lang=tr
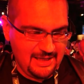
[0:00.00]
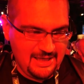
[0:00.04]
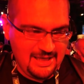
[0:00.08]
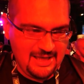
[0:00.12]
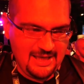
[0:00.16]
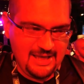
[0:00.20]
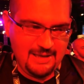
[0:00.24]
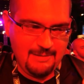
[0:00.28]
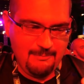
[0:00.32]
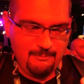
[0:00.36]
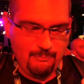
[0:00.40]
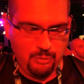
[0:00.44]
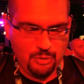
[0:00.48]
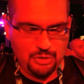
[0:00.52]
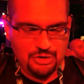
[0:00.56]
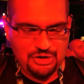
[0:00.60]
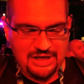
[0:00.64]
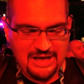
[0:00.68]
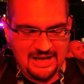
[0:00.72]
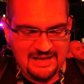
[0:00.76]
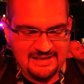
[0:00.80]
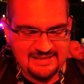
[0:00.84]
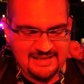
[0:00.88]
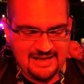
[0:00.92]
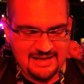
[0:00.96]
Ee, bu
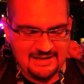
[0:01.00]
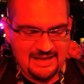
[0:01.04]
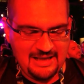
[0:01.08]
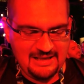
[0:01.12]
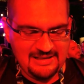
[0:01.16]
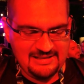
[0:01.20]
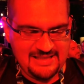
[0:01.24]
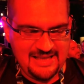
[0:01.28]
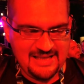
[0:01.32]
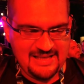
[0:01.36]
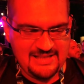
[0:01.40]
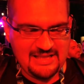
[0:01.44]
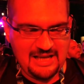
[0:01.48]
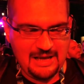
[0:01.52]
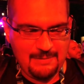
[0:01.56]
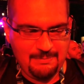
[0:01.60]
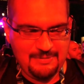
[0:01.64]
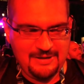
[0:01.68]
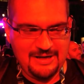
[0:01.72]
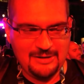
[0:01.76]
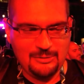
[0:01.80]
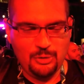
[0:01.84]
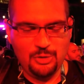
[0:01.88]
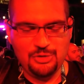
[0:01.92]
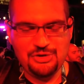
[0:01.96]
cihazlar da 8'e
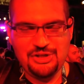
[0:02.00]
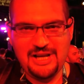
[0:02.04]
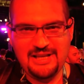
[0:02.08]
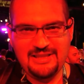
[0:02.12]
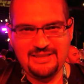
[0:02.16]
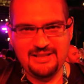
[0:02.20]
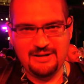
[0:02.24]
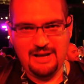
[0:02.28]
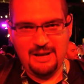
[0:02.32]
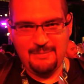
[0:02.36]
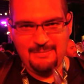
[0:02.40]
upgrade olacaktır.